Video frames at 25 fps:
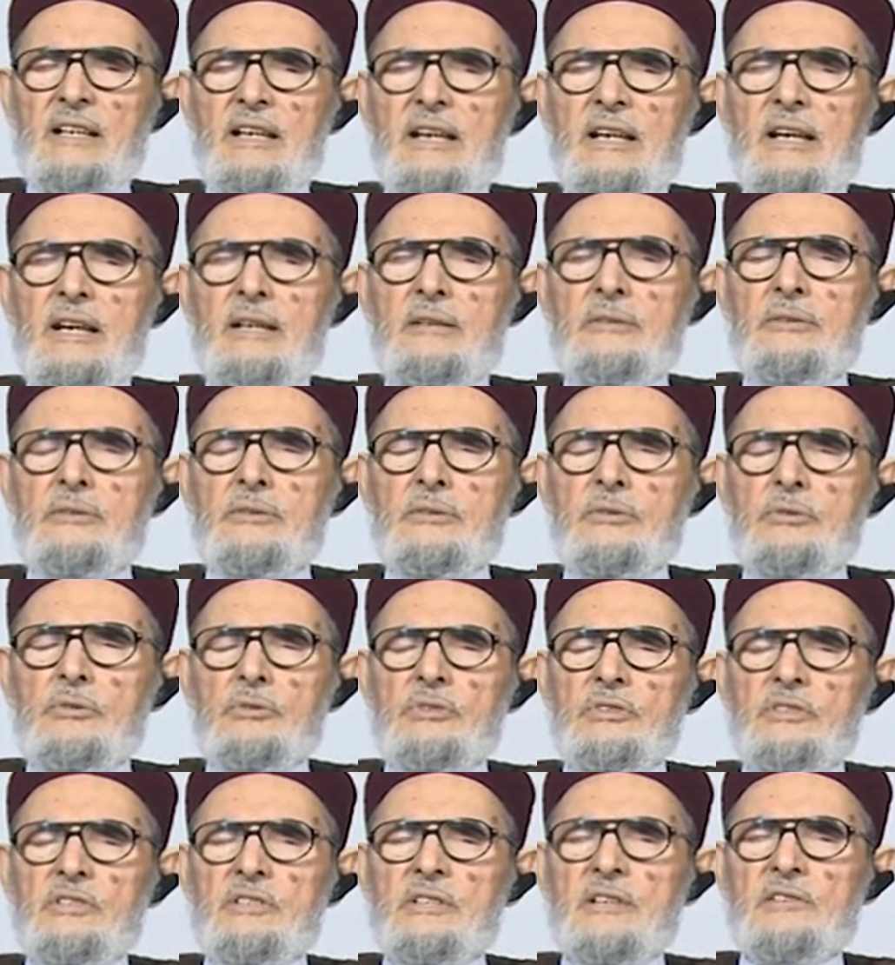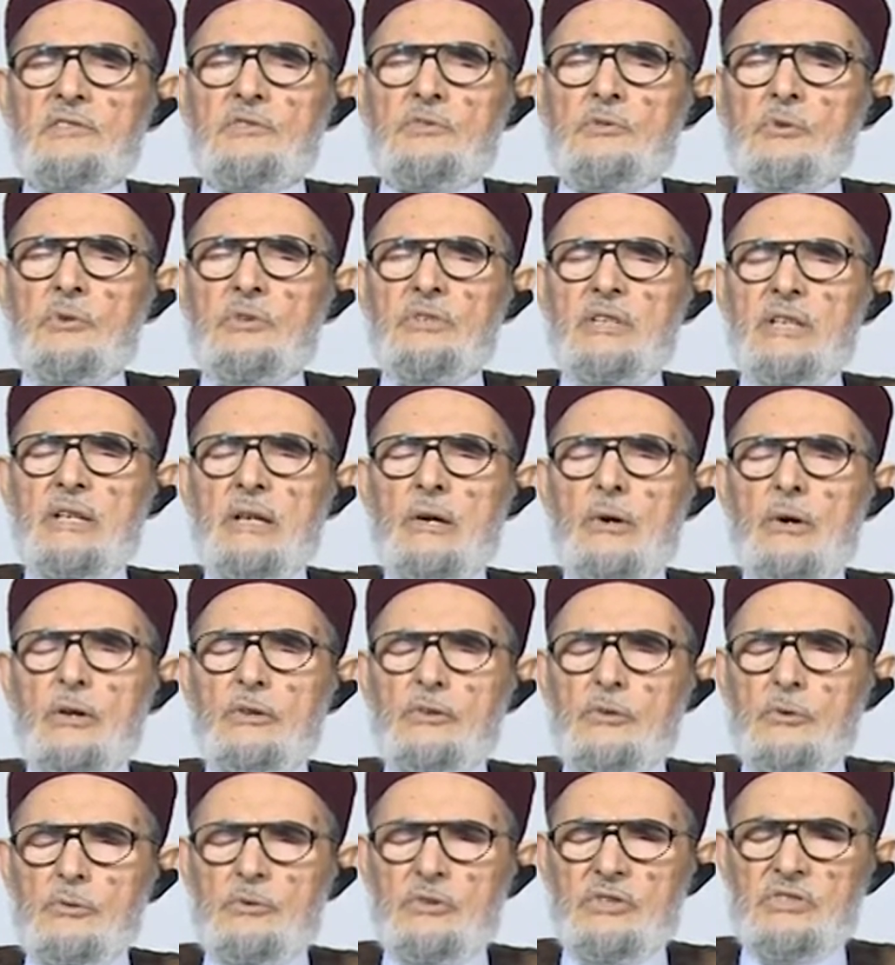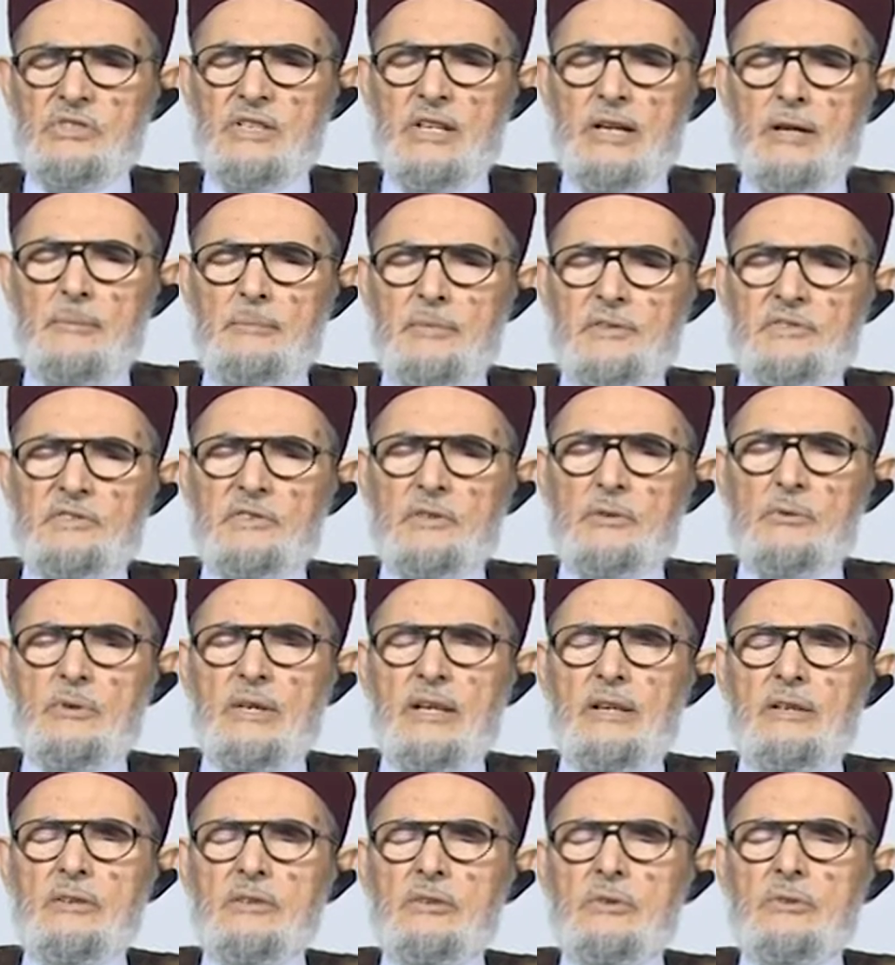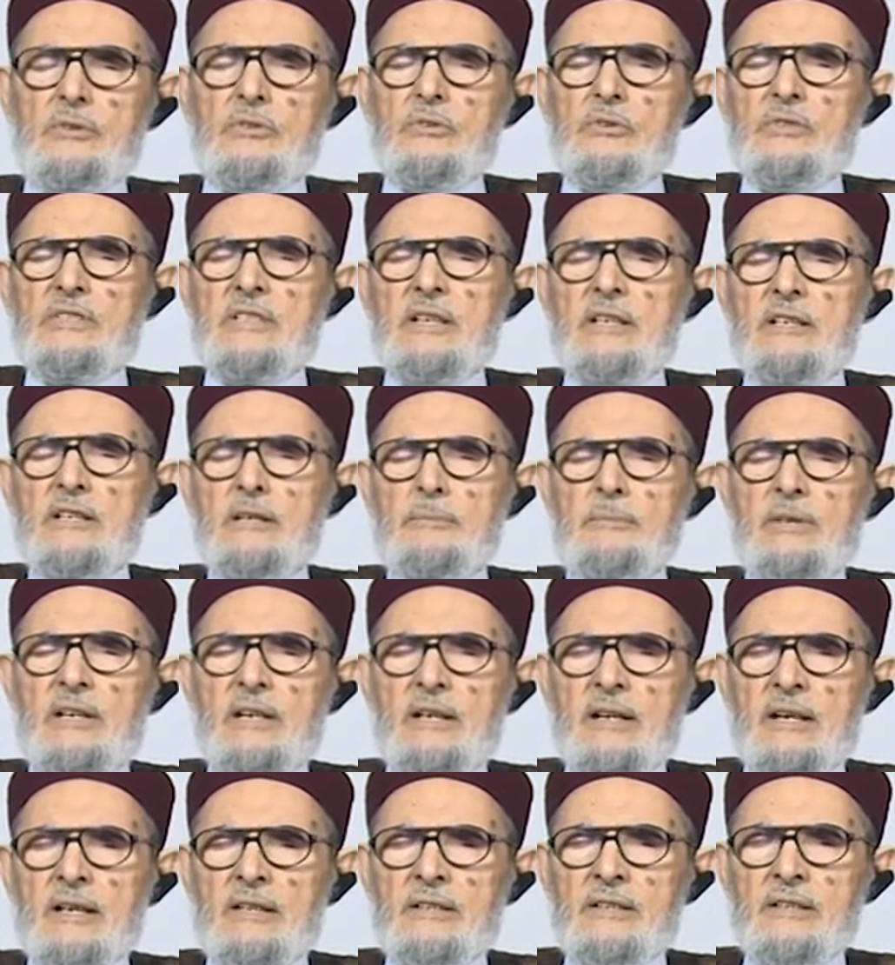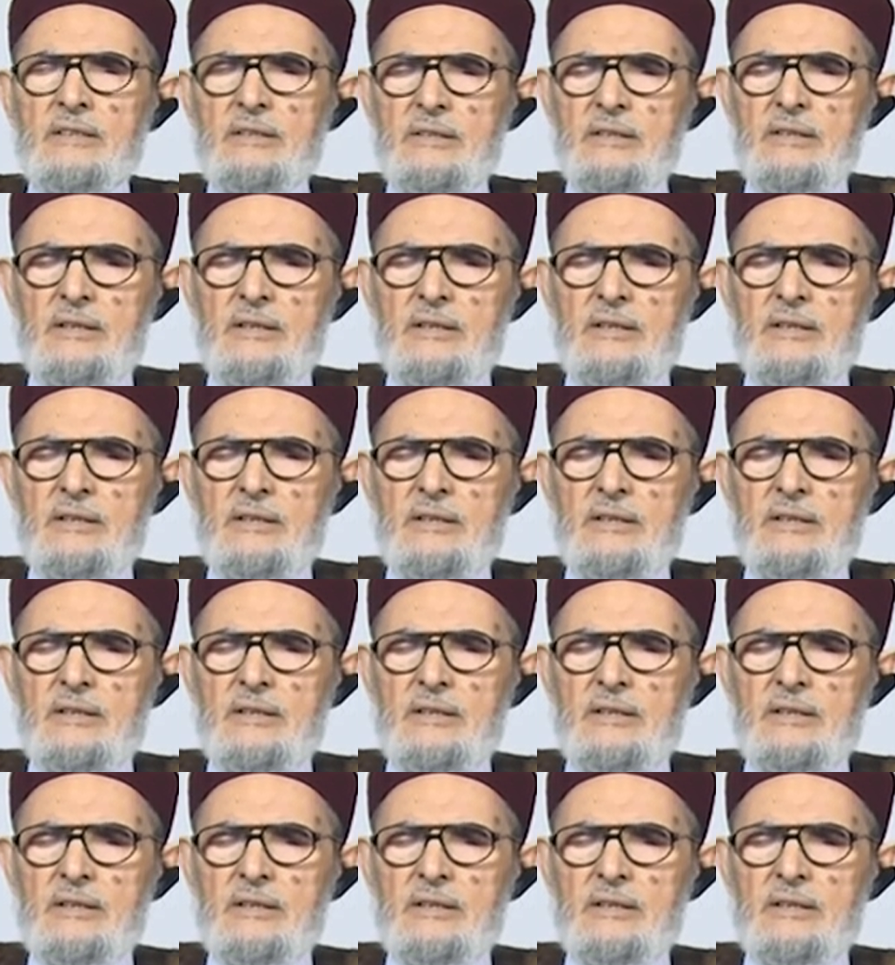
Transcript: الآن تنتجها السعودية وتنتجها مصر وتنتجها الإمارات